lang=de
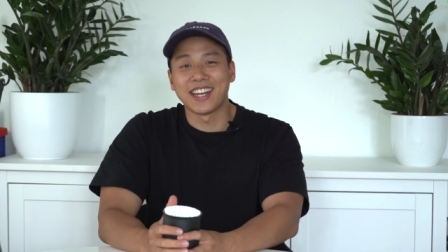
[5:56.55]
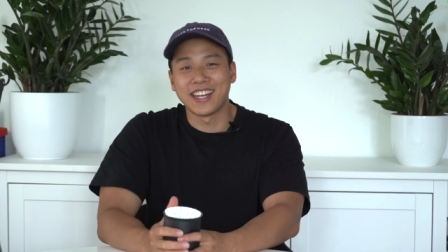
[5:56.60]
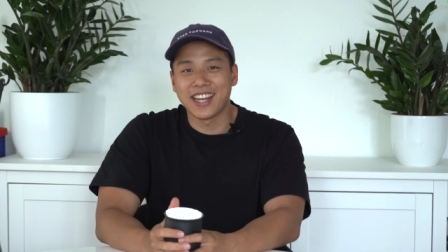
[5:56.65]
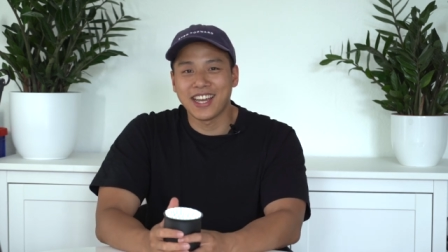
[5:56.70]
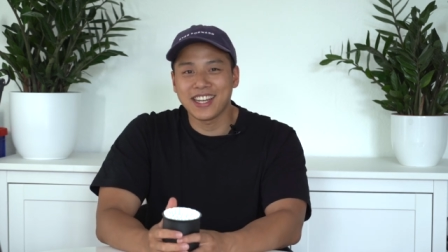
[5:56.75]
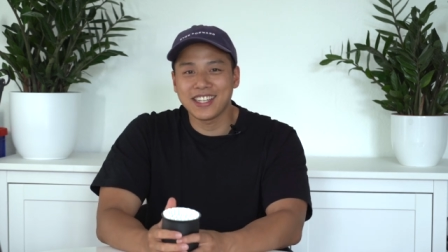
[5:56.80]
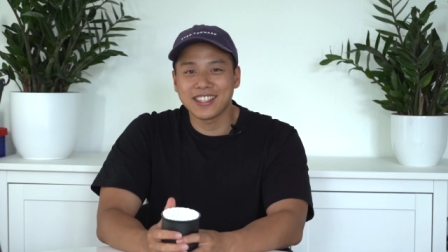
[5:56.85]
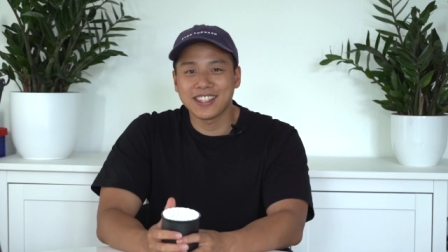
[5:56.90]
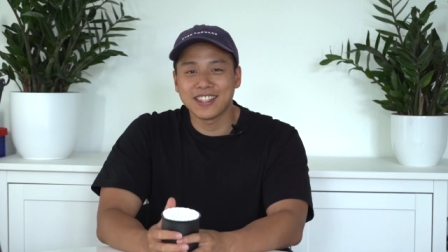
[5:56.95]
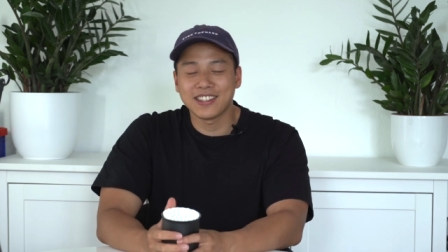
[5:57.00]
ein
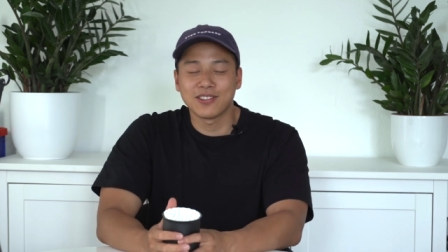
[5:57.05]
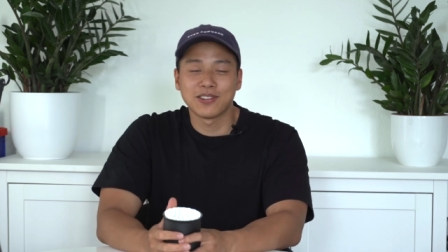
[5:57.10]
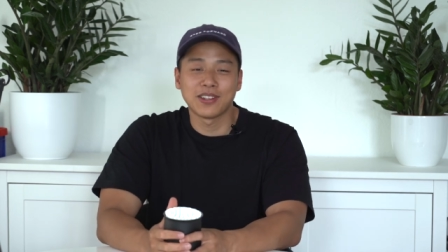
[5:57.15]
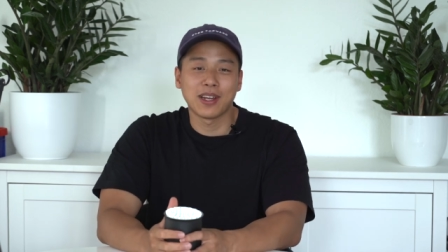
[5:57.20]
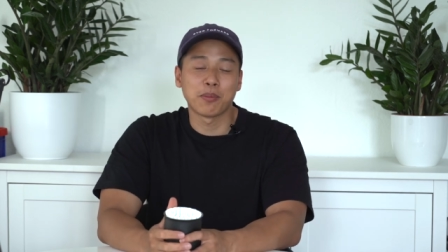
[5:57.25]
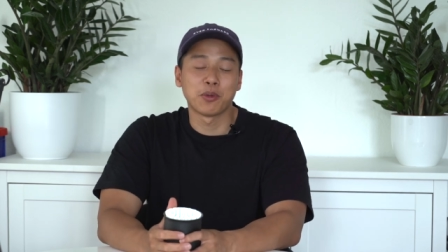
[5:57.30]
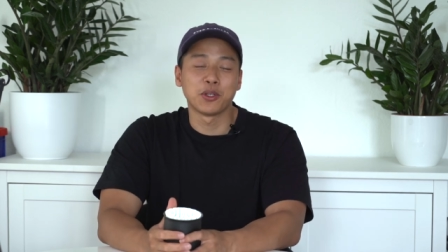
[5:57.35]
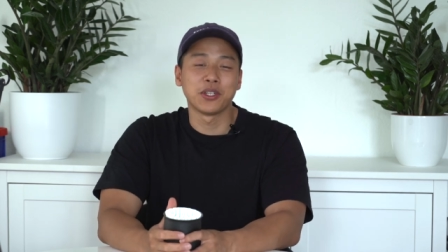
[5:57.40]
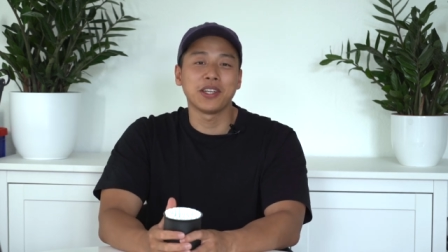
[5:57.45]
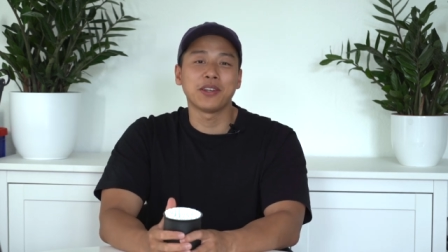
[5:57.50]
Like da und
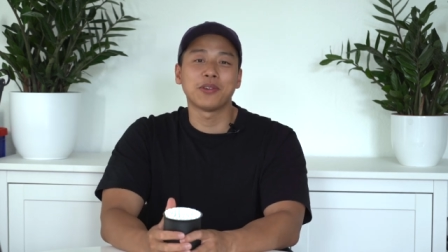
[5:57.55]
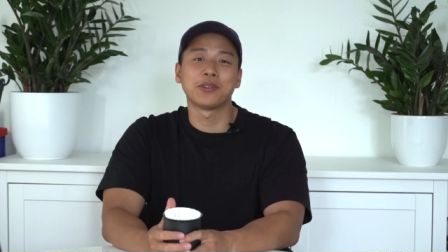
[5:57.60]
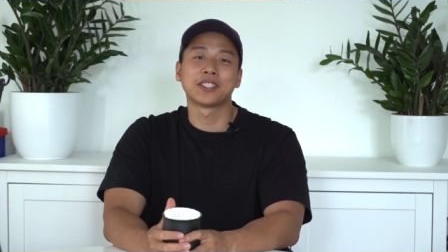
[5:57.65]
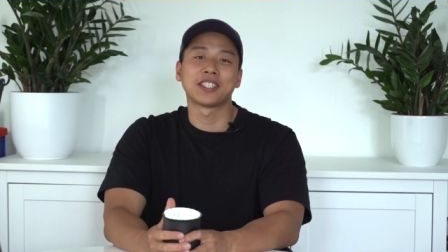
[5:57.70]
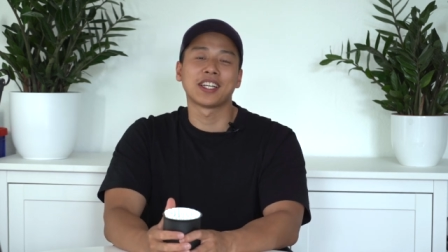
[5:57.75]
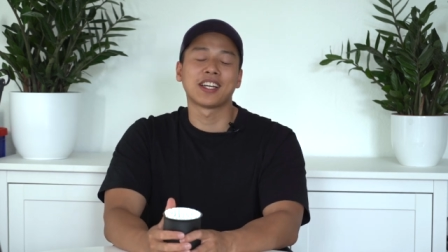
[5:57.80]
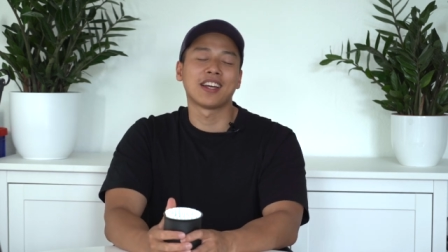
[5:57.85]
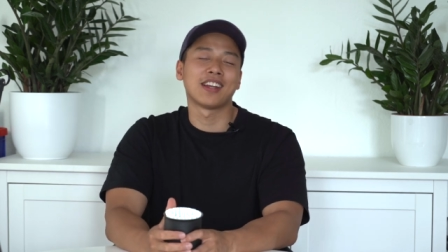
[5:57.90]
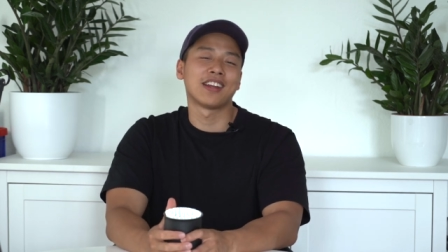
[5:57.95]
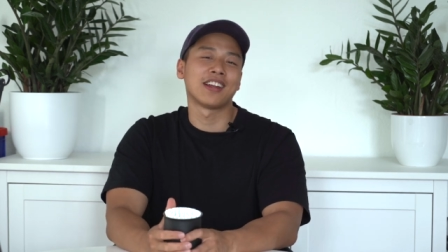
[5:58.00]
abonniere
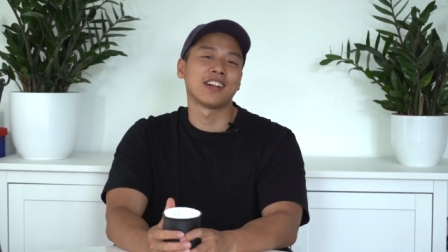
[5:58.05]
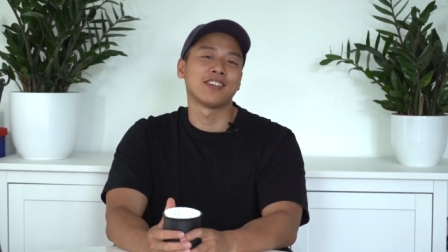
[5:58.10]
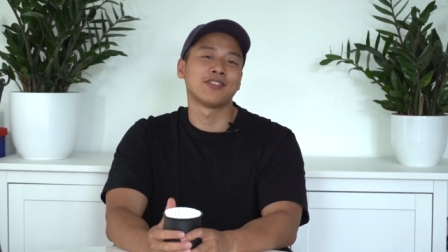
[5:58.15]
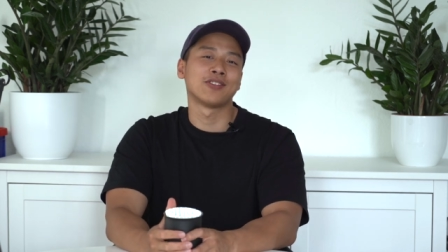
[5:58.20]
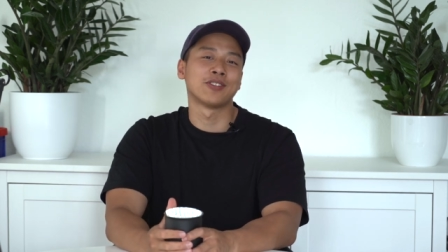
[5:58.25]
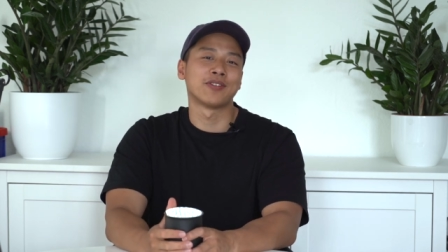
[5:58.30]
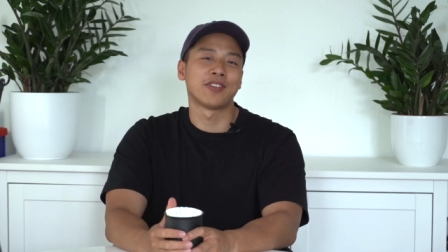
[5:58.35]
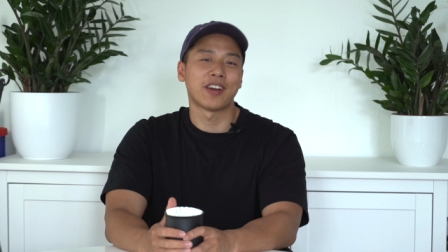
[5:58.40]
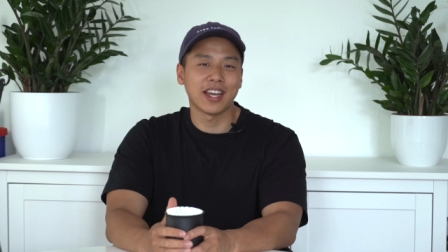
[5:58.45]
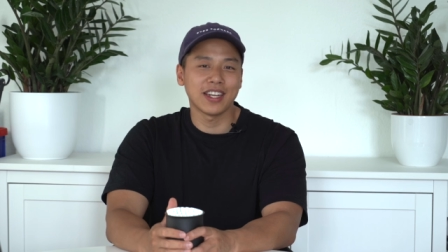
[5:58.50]
unseren Kanal
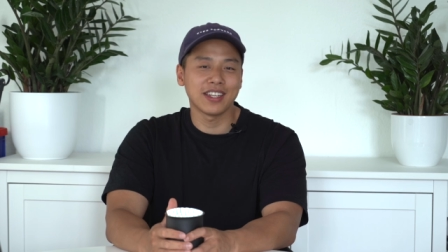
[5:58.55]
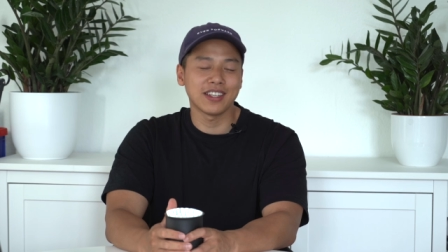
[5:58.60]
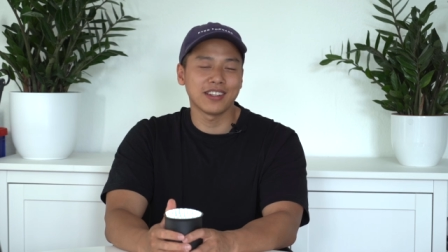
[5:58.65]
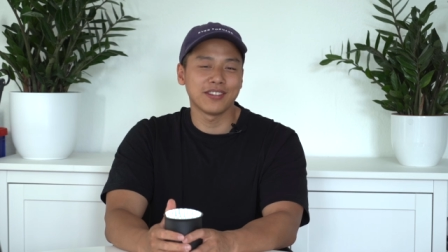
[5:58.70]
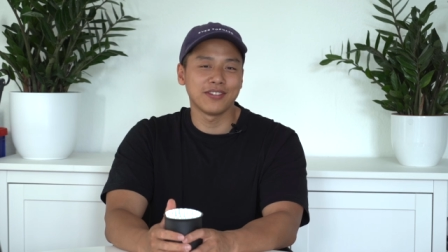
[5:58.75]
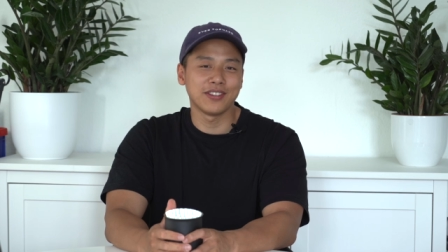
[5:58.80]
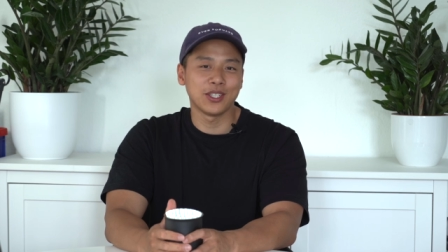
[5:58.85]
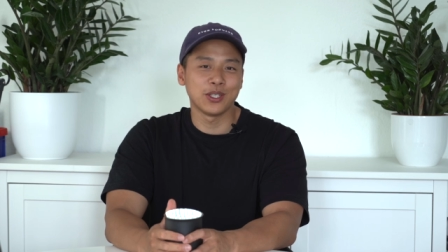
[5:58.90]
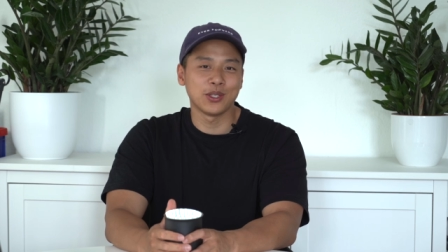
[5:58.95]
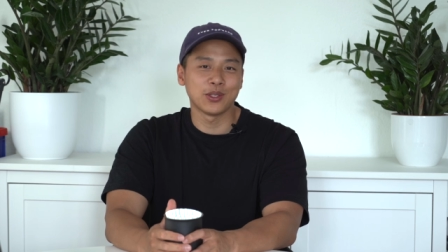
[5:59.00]
für
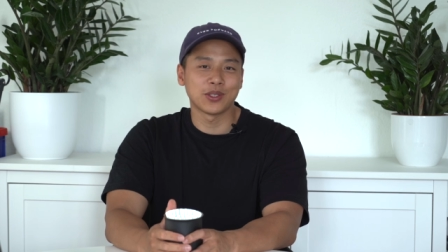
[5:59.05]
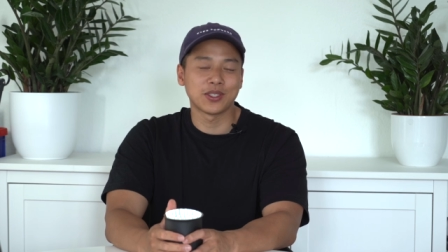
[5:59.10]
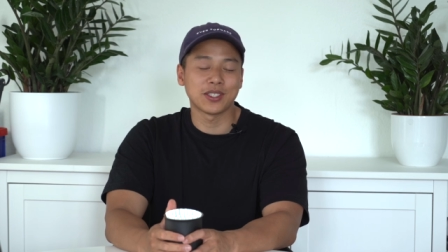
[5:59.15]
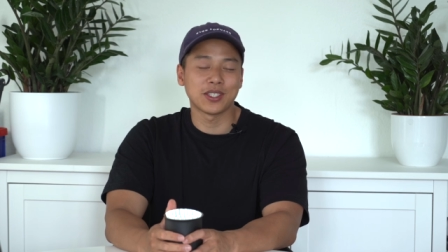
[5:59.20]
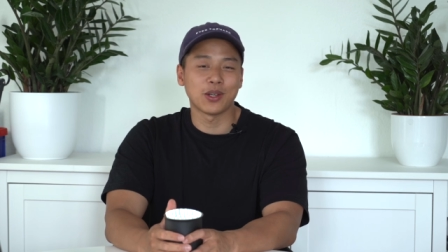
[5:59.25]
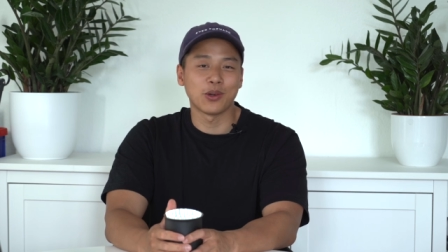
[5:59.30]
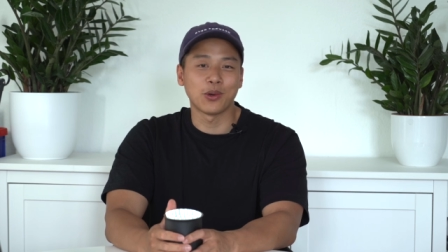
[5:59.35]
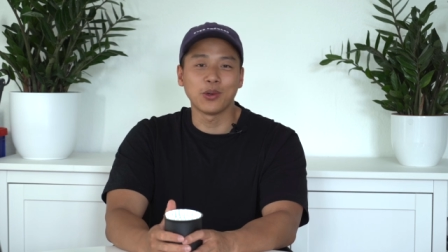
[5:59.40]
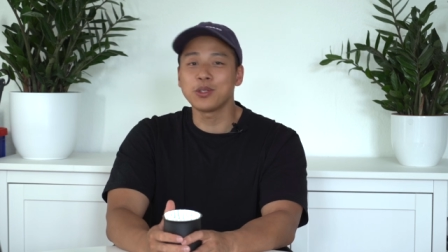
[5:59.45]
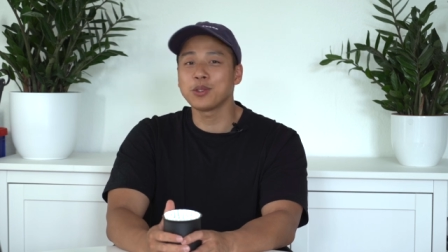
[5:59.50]
weitere Videos
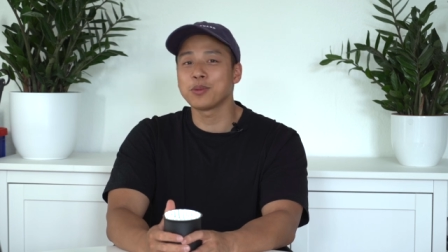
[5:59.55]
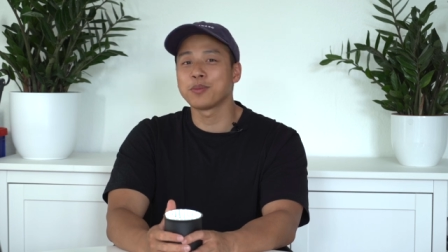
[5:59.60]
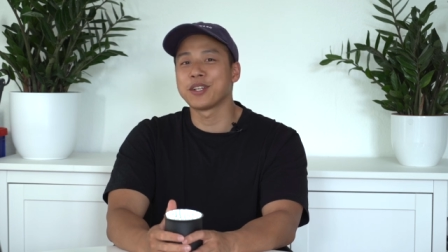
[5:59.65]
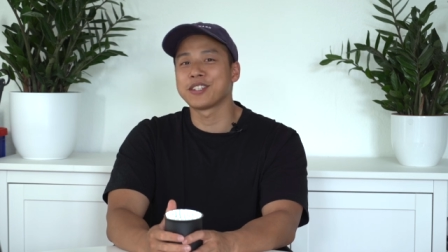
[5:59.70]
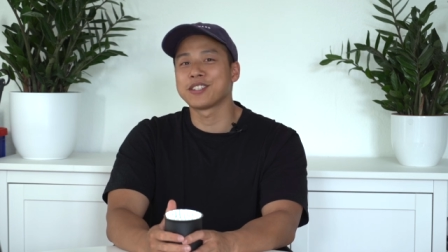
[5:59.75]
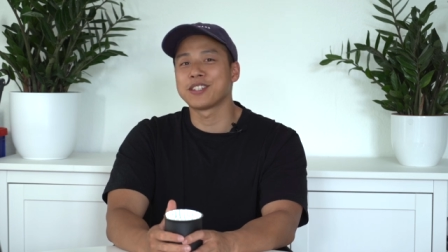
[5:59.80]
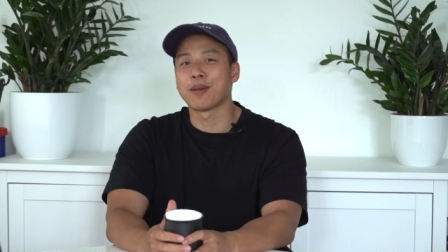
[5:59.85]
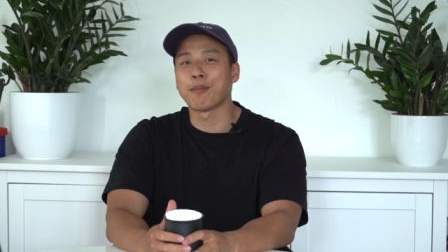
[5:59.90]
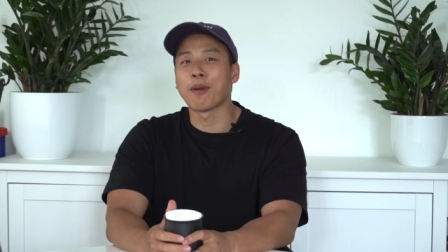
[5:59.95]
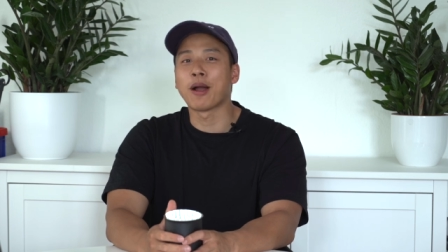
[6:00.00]
rund um
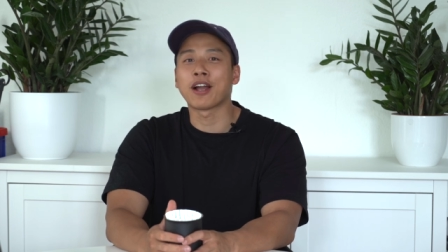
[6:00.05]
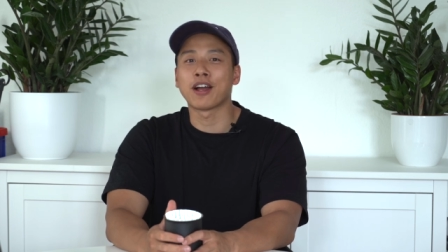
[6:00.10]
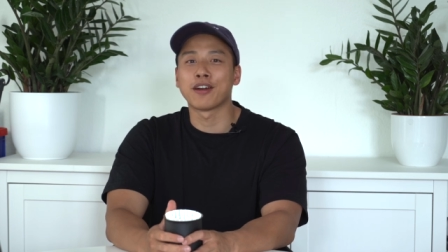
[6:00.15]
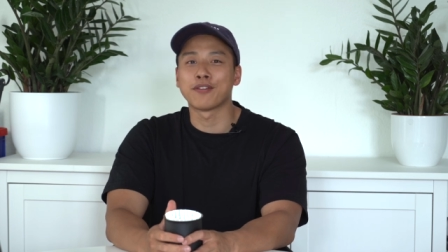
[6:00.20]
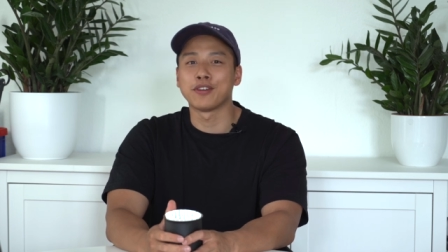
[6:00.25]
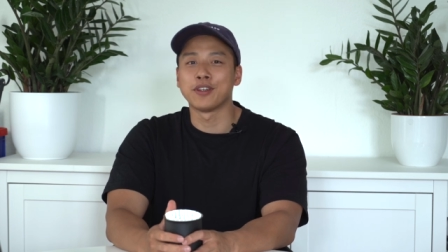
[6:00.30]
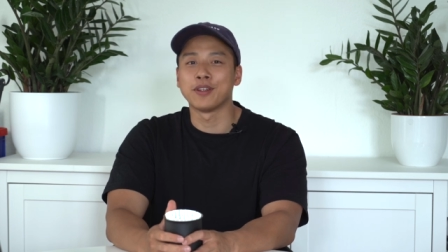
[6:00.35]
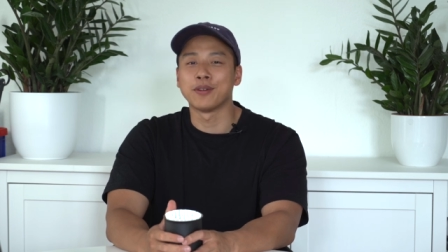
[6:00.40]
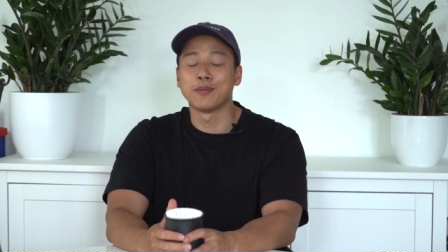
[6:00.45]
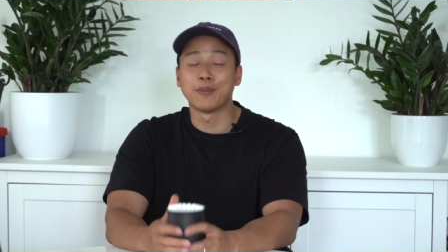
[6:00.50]
das Thema
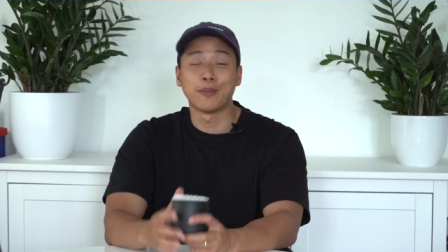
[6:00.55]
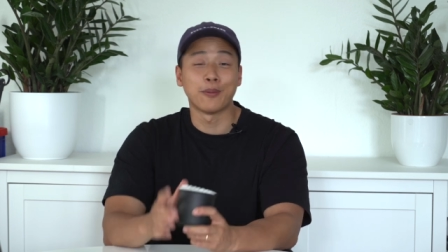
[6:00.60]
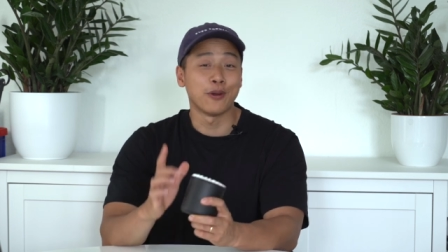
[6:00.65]
Kaffee.